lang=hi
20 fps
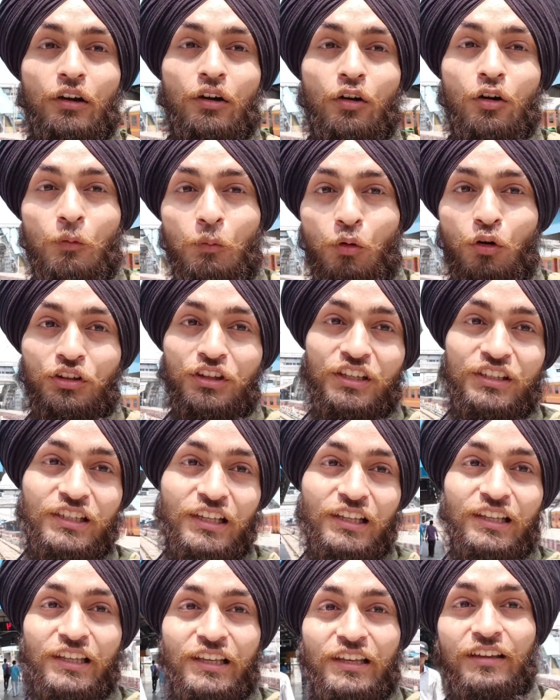और बहुत ही
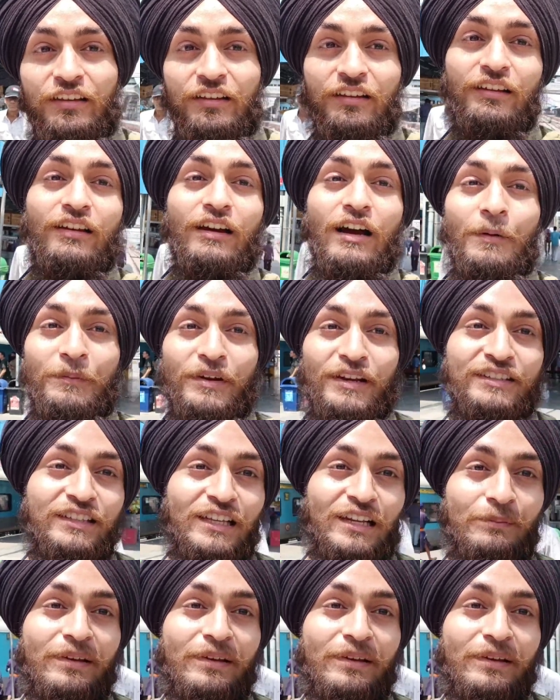जल्दी अमृतसर